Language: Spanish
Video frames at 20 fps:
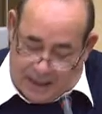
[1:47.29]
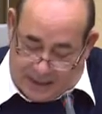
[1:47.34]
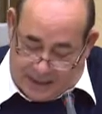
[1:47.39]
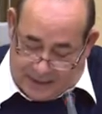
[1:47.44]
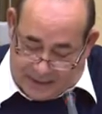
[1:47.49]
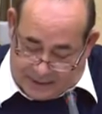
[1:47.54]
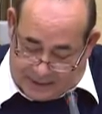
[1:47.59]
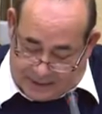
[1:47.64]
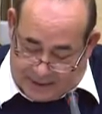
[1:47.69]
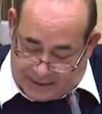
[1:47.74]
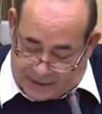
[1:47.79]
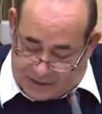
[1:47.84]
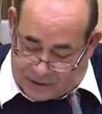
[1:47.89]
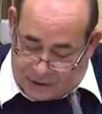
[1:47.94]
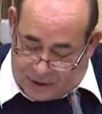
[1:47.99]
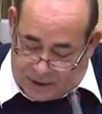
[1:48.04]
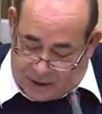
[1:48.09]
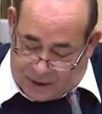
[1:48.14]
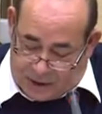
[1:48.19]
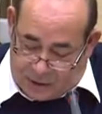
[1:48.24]
En el
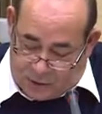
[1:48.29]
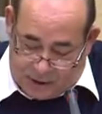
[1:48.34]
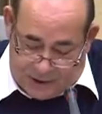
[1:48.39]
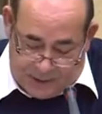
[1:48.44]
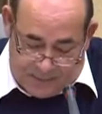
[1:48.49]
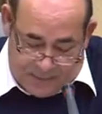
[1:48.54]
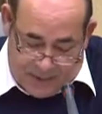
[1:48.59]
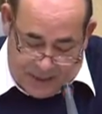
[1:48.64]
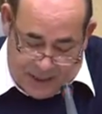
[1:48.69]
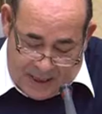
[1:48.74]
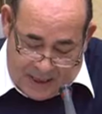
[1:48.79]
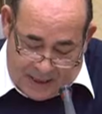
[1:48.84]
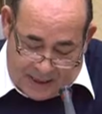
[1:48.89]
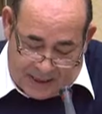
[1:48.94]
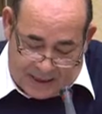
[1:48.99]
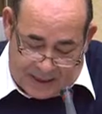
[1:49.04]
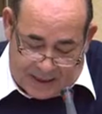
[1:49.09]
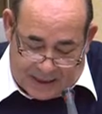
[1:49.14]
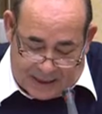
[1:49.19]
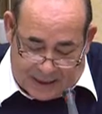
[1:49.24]
texto de la LOE
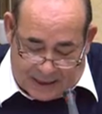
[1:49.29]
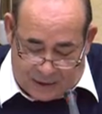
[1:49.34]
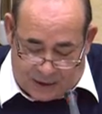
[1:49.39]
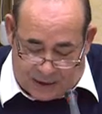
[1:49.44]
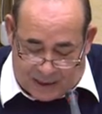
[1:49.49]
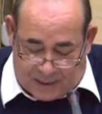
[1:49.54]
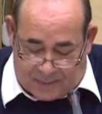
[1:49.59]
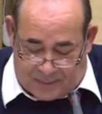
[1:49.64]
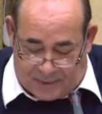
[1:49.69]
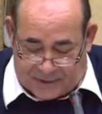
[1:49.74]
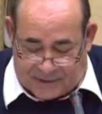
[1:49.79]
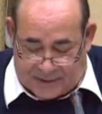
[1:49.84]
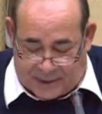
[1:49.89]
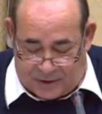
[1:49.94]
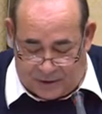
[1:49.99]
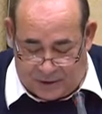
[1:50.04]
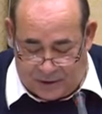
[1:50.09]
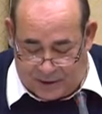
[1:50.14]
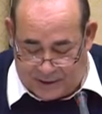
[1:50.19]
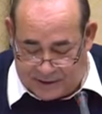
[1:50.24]
queda claro que la
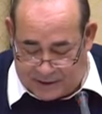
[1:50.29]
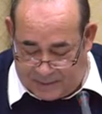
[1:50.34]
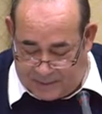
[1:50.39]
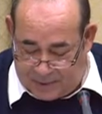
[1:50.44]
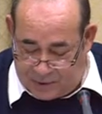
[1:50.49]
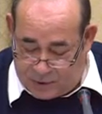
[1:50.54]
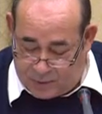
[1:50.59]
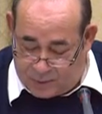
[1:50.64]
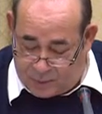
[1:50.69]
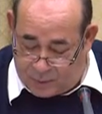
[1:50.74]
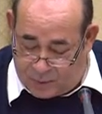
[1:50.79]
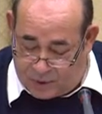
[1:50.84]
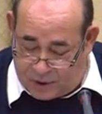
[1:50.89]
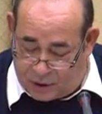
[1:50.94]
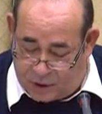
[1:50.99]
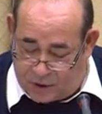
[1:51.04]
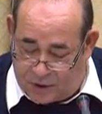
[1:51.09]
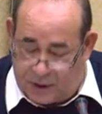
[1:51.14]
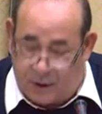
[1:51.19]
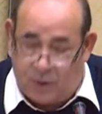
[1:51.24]
prestación del servicio
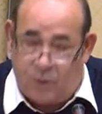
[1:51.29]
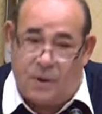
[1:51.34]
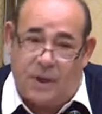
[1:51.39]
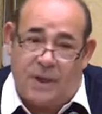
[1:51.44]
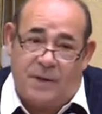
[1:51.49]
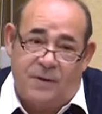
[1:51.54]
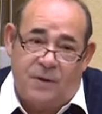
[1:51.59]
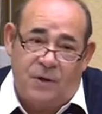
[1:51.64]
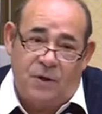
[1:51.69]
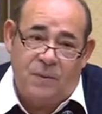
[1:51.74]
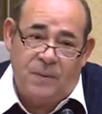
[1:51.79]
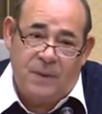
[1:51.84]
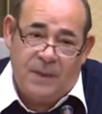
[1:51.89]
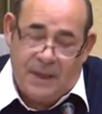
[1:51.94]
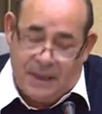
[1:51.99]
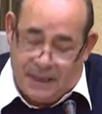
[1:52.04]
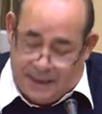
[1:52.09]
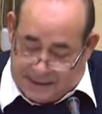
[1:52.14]
público de la educación